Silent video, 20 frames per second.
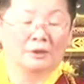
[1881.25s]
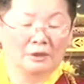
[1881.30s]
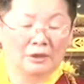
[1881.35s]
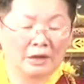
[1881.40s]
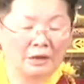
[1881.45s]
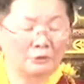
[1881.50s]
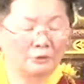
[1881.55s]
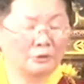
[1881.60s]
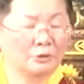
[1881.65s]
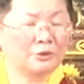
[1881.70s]

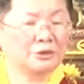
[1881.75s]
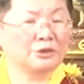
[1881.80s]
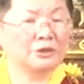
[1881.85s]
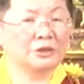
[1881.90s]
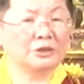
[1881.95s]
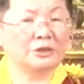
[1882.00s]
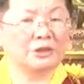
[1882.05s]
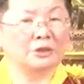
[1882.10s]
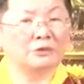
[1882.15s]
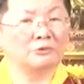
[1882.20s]
很多
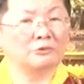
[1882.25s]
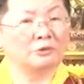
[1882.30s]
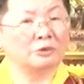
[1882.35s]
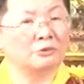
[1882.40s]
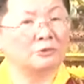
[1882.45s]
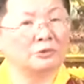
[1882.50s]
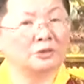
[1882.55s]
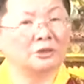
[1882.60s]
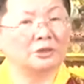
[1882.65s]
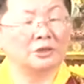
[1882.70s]
事情
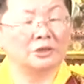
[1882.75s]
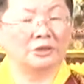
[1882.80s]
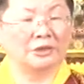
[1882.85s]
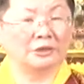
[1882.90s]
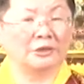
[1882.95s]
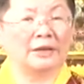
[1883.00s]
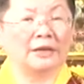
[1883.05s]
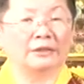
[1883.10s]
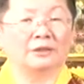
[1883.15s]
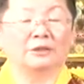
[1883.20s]
都是自己
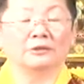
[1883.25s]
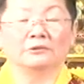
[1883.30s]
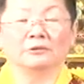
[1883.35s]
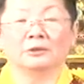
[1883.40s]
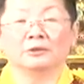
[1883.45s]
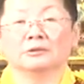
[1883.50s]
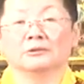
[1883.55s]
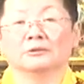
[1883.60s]
带头的，